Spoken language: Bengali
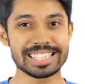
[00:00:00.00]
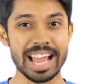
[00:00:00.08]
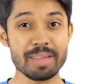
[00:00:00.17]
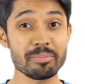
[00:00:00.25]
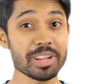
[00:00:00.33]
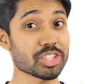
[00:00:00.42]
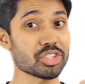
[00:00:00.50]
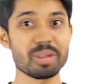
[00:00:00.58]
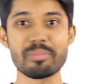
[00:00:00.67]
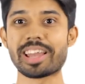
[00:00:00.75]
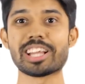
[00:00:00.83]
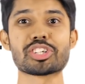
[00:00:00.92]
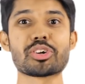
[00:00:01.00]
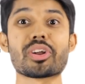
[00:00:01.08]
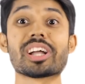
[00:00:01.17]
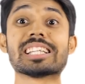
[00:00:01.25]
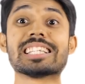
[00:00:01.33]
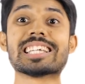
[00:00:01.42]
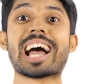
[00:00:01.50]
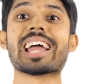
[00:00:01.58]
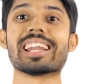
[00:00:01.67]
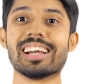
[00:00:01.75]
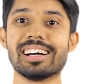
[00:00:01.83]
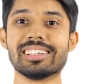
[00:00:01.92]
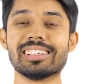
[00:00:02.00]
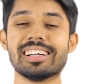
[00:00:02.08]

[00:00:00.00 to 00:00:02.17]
টাইমকে আসলে ম্যানেজ করা যায় না